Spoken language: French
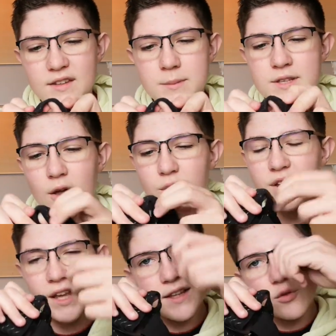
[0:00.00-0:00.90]
C'est bizarre, on
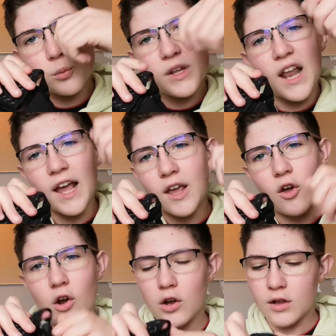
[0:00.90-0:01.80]
dirait qu'ils ont mis la
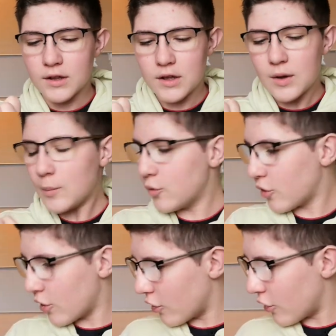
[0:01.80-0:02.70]
colle
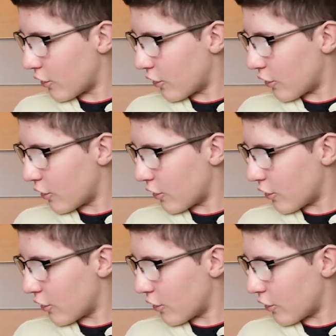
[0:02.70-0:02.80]
pour